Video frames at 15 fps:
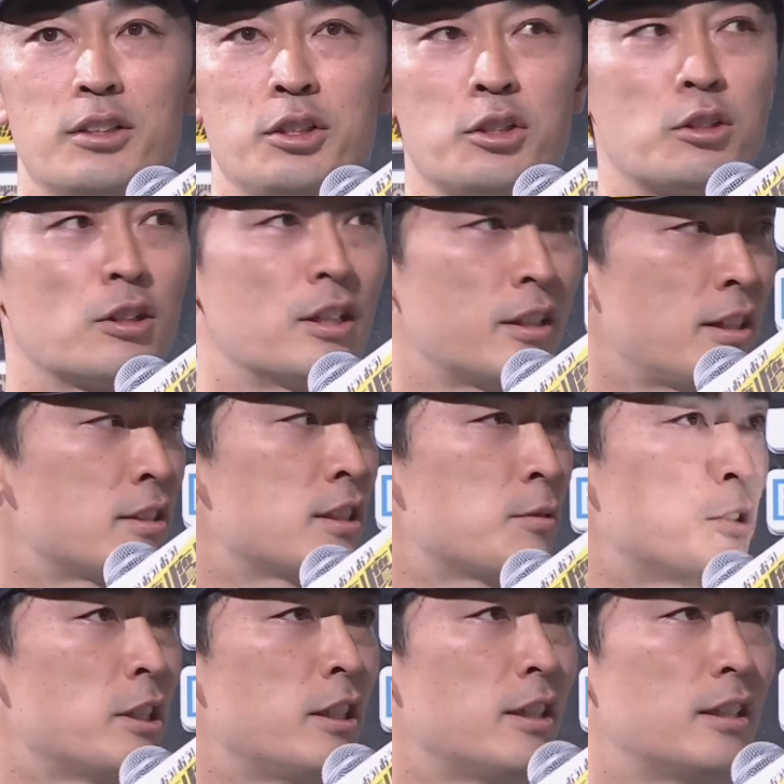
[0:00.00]
ゆいとかね久
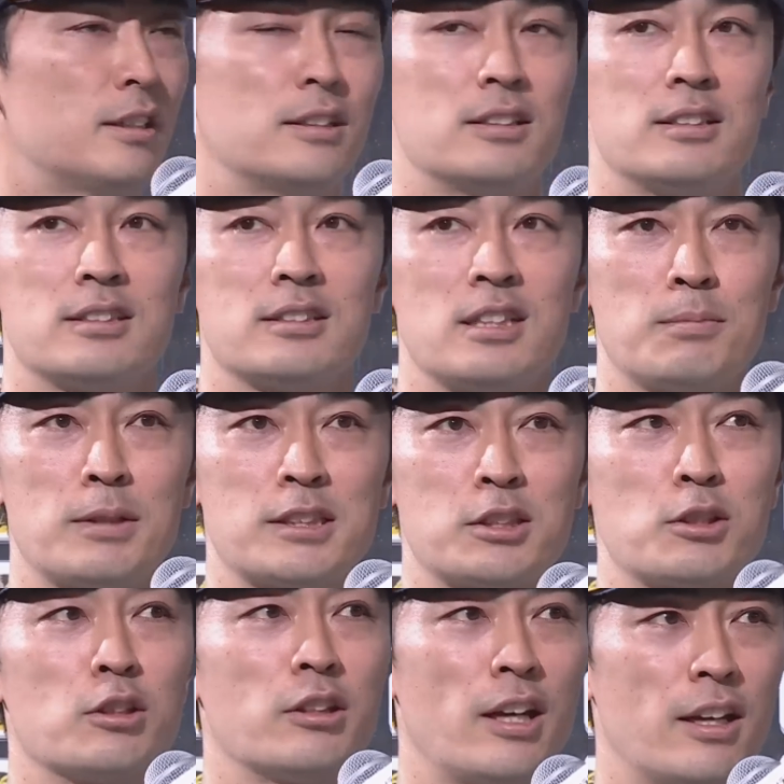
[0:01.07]
しぶりに先発す
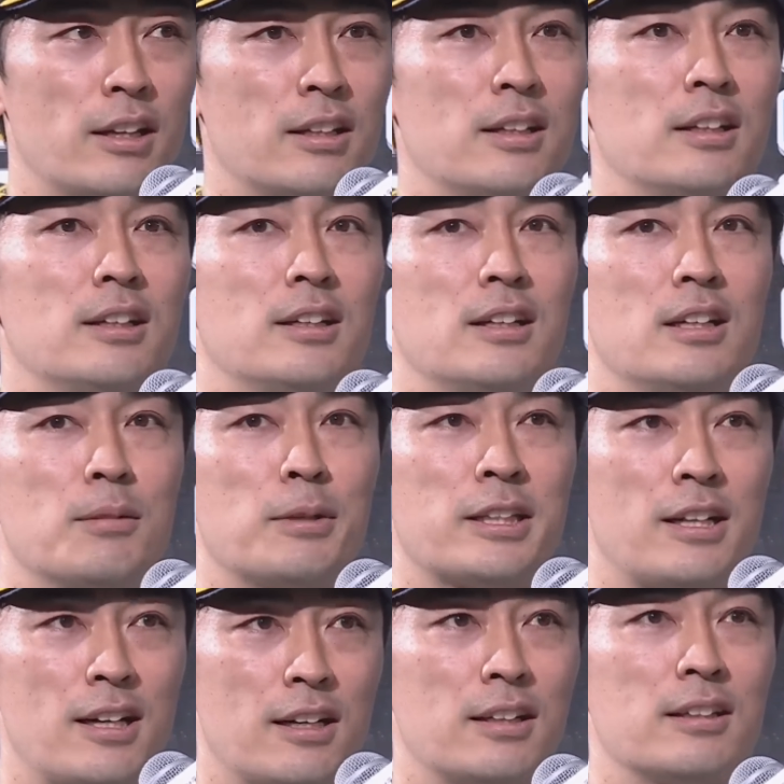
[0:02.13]
るのでま
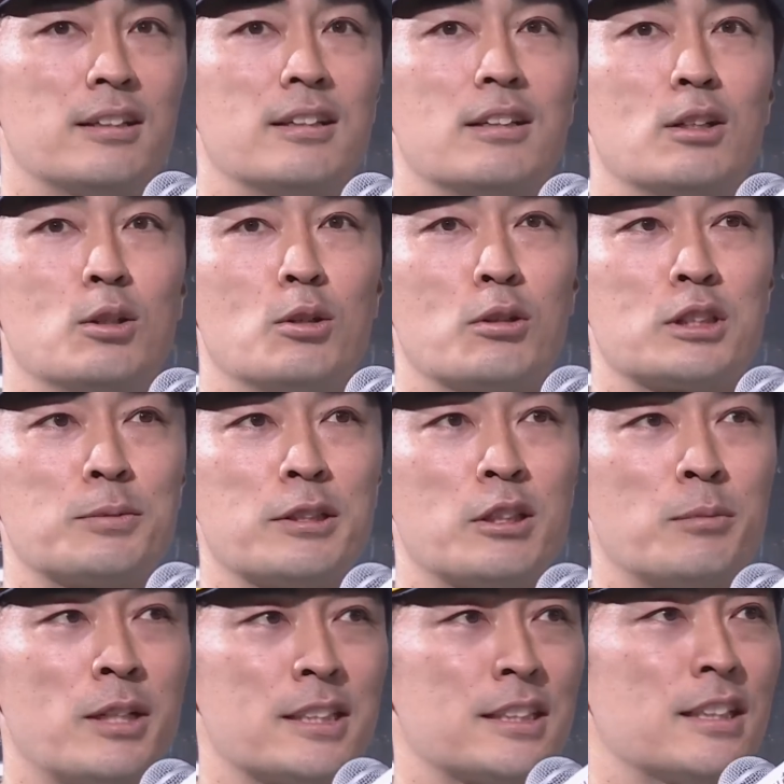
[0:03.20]
たホークスファン
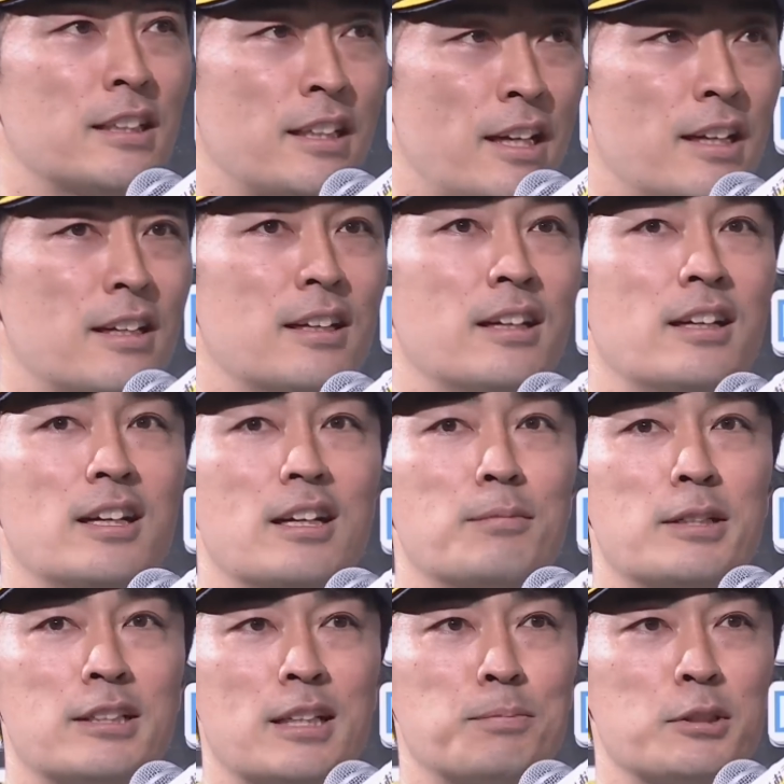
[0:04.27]
の皆さんでね、えー、
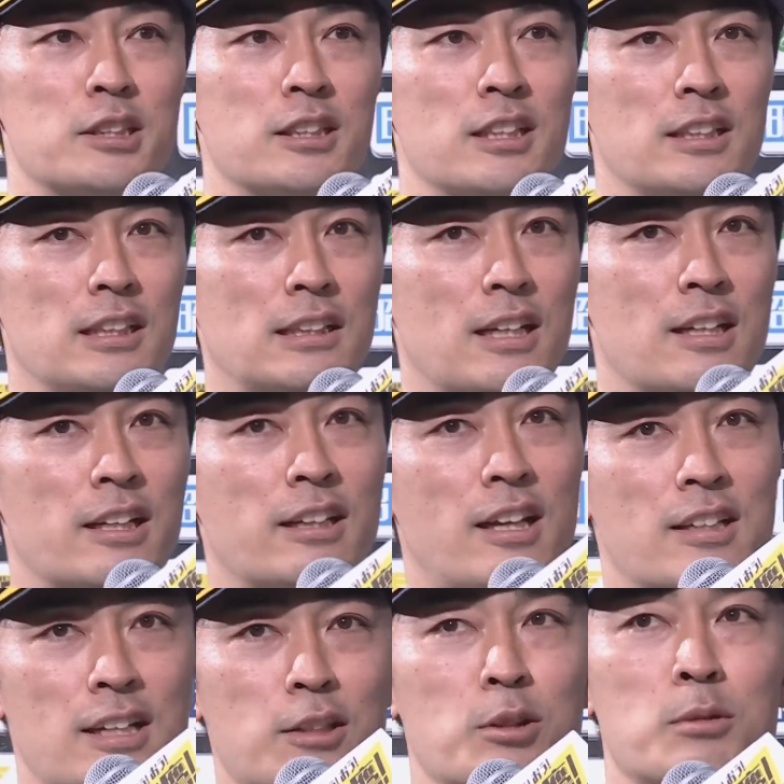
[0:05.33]
バックアップしていただけた
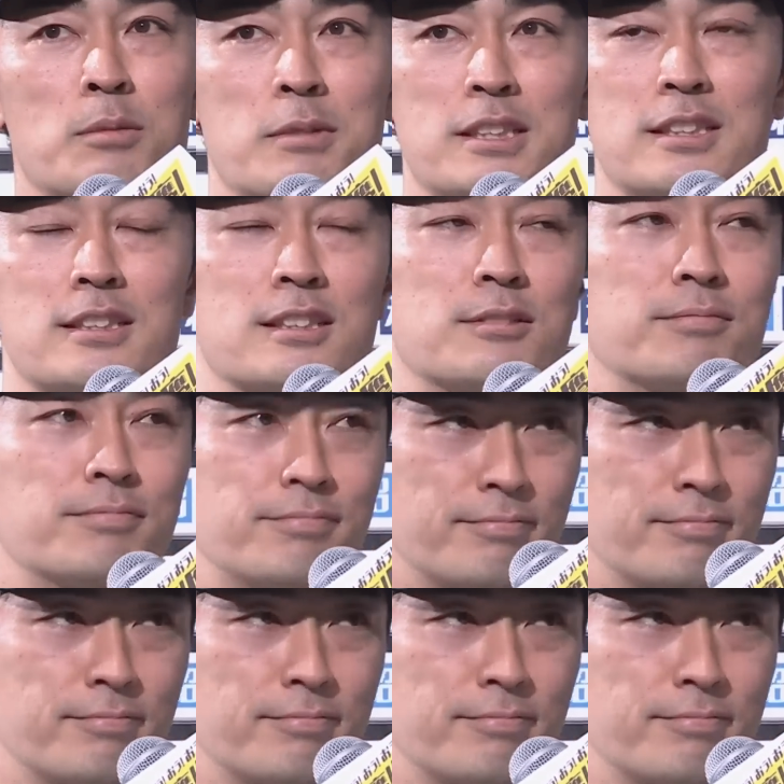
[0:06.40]
らなと思います。